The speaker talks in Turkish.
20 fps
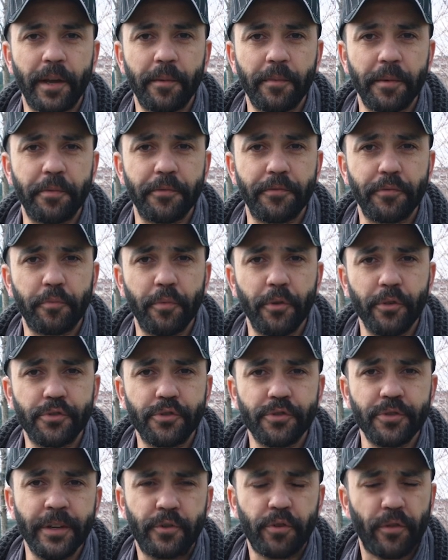önemli bir
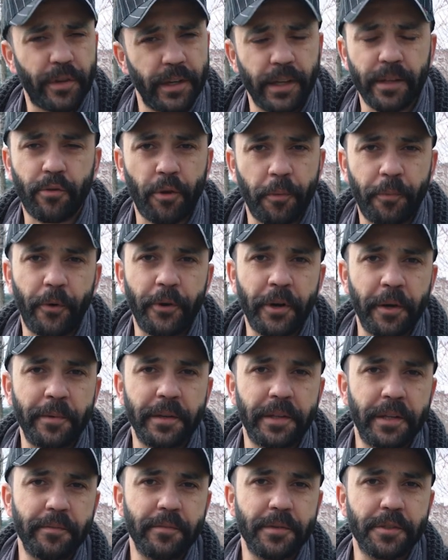futbolcu. Çok iyi top
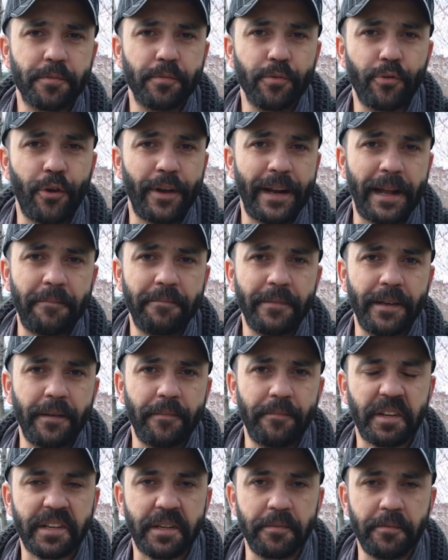oynamadığımız bu
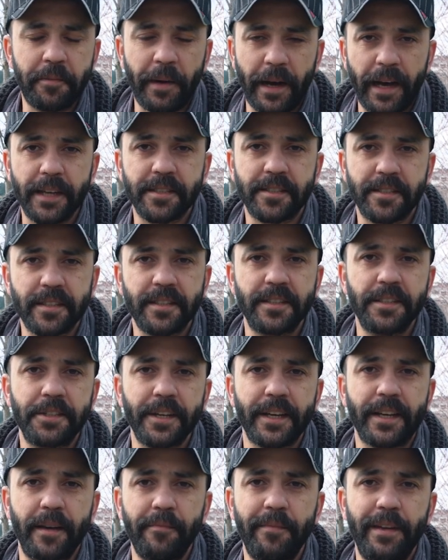dönemde takımı bayağı
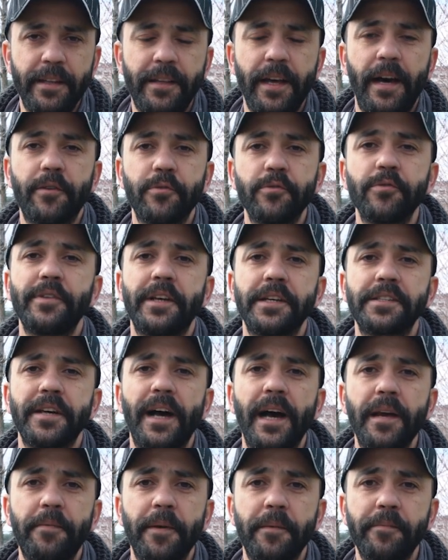sırtlayacak hem lider ruhuna
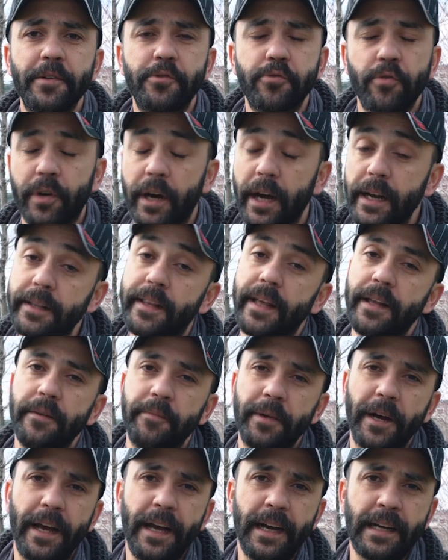sahip hem de çok
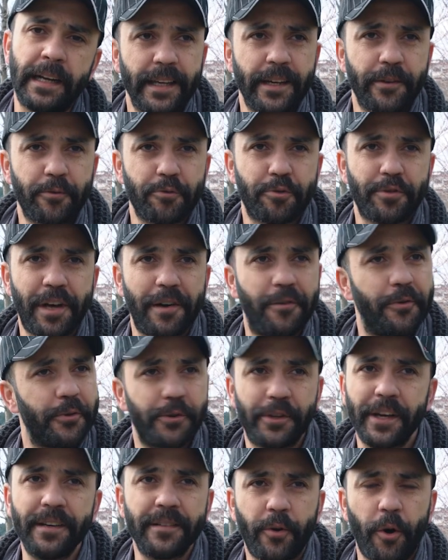kaliteli bir ayak. E,
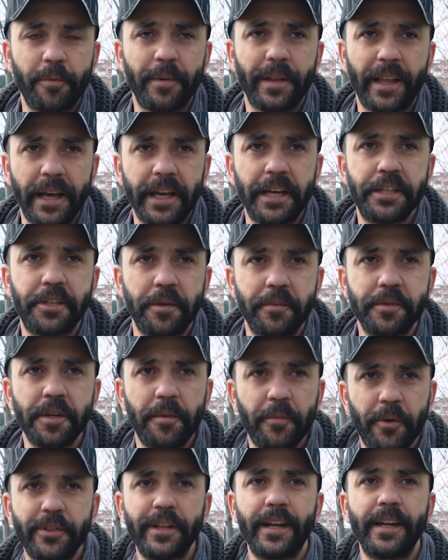Gustavo'yu da koymadan
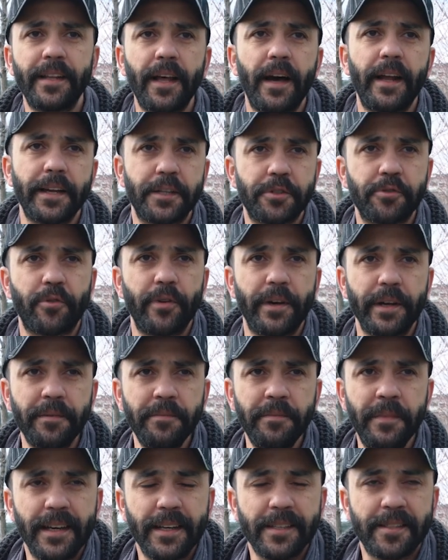geçemeyeceğim. Önlerine de Alex
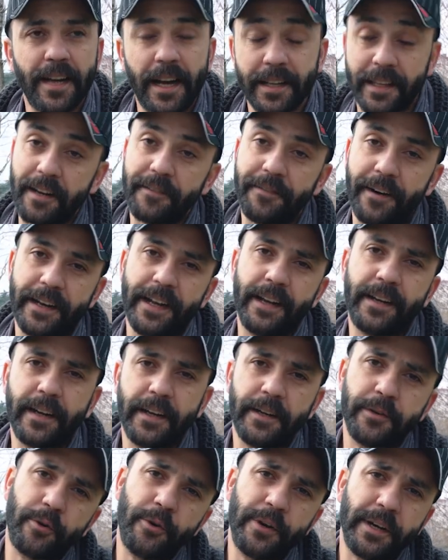koyarım. E, sağ tarafa
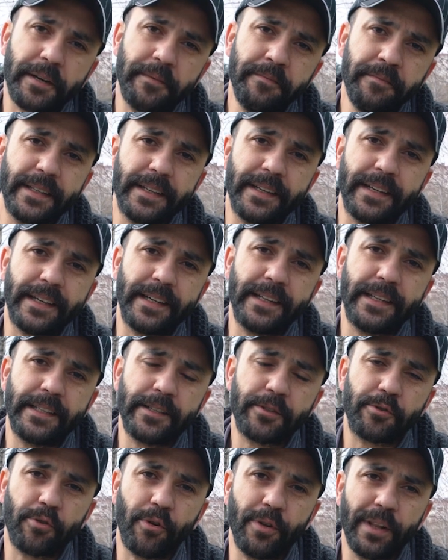Anelka'yı koyarım.
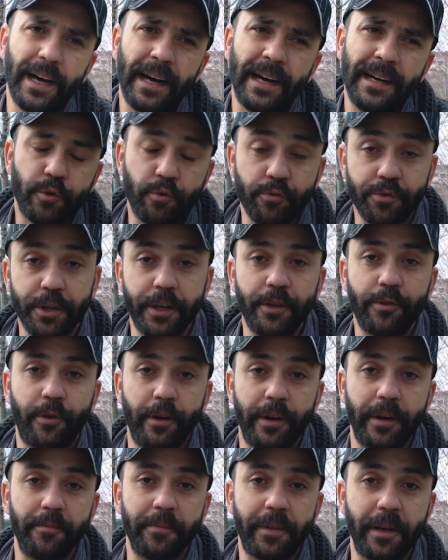E, sola Tuncay'ı
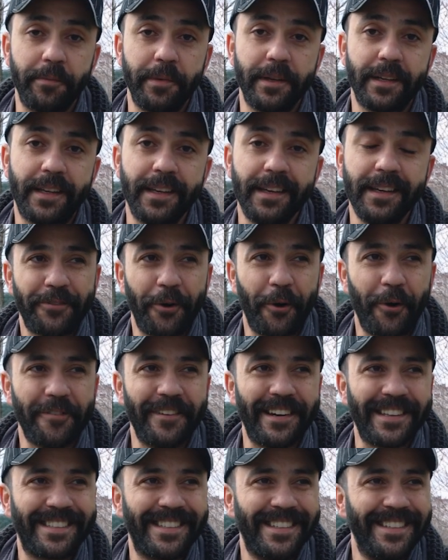koyarım tabii ki.
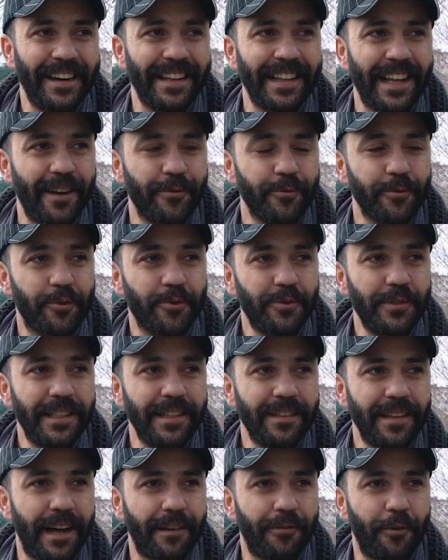Forvet. Vallahi Valla uzun
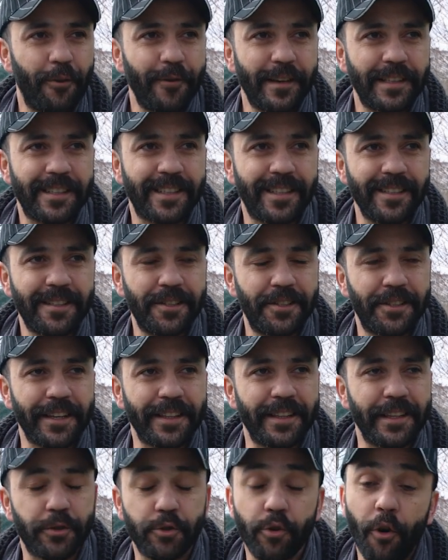yıllar forvet sıkıntısı
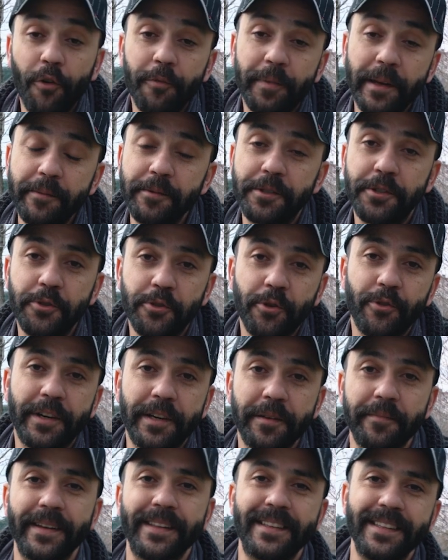çektik. Sov benim için çok
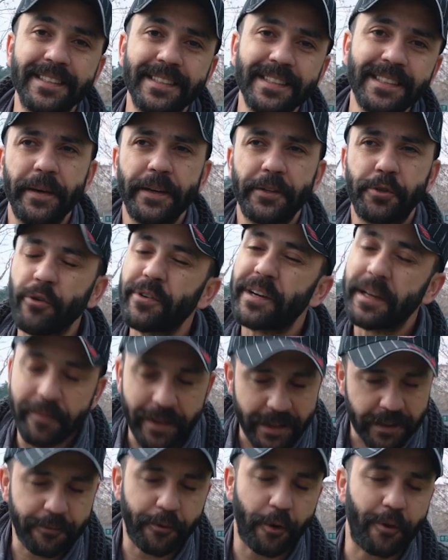kıymetlidir. E, çok
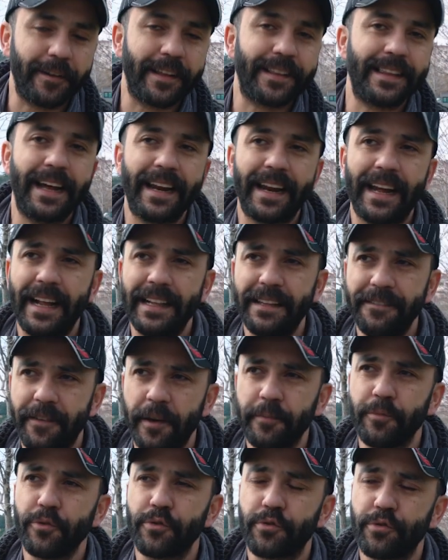kıymetli forvetler geldi.
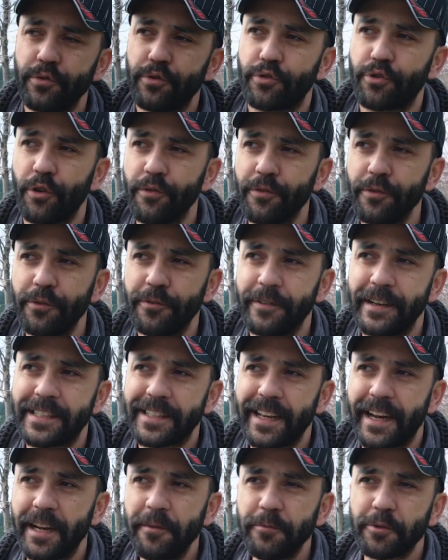Vebos'u, Sov'u
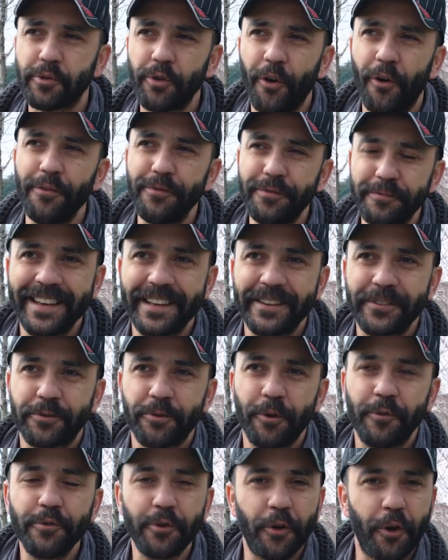vesaire ama Sov, e,
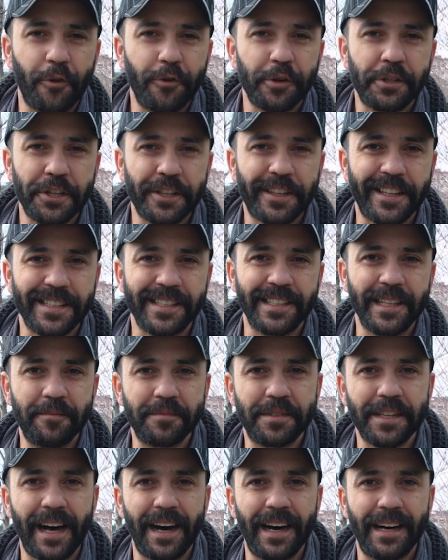Sov'un o rövaşatası
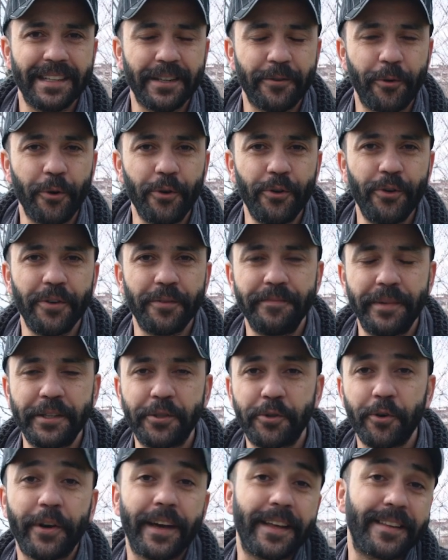imza golü
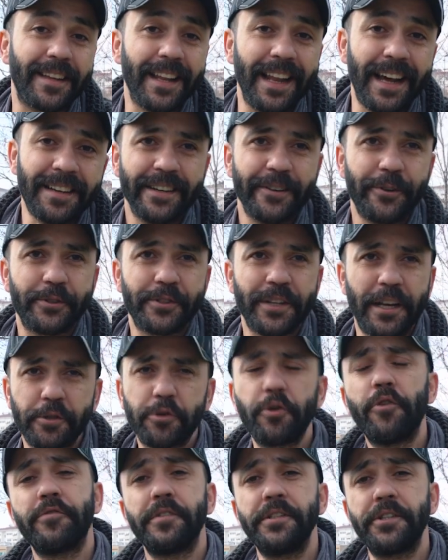beni çok etkiler. O yüzden
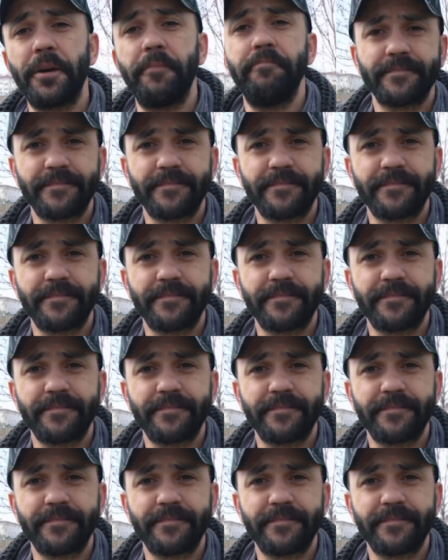Sov diyeceğim.